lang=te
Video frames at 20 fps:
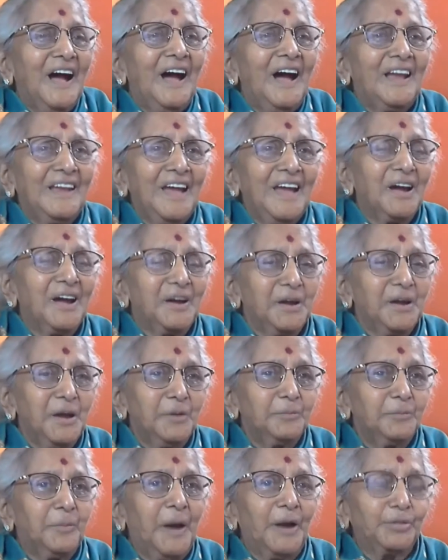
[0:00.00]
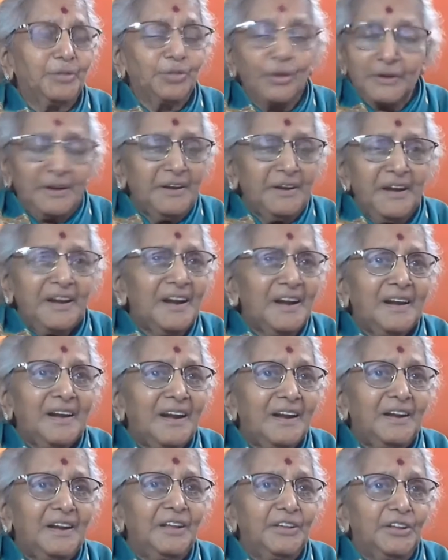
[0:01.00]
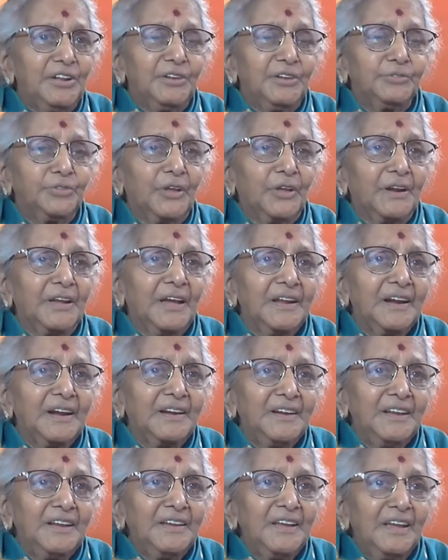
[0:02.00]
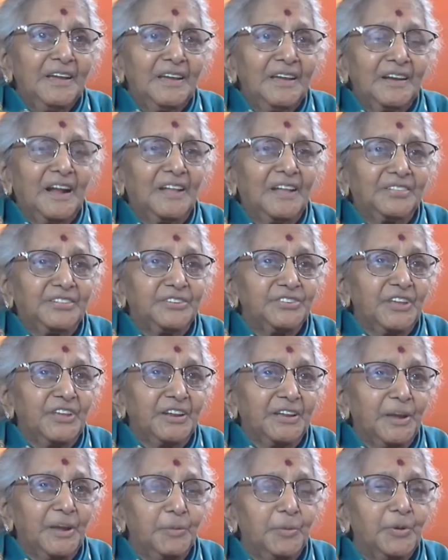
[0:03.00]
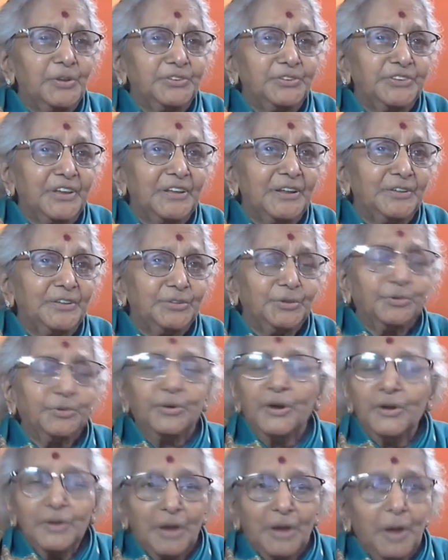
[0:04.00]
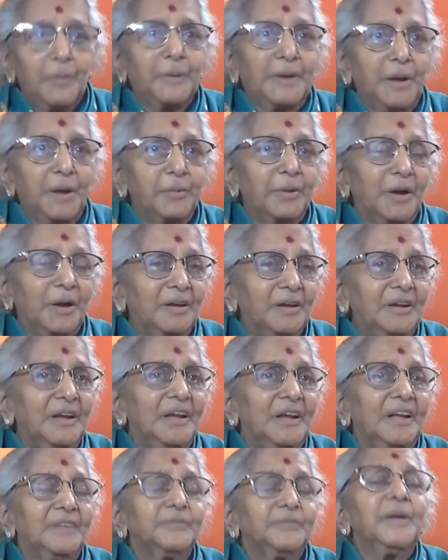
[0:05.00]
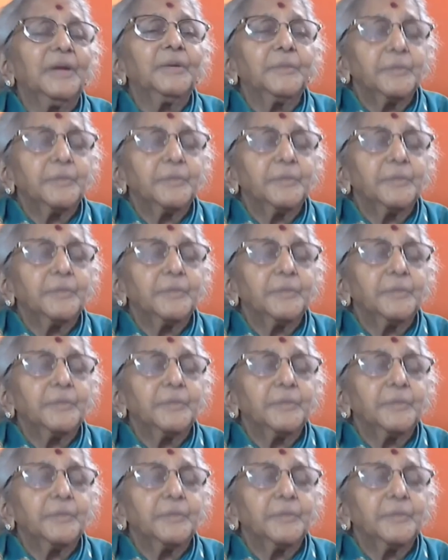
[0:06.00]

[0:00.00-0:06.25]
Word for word: అలా పాడతారు రండి రండి రండి త్వరగా రండి రాత్రి సరిగ్గా భోజనం చేయలేదు కవ కవగా అదే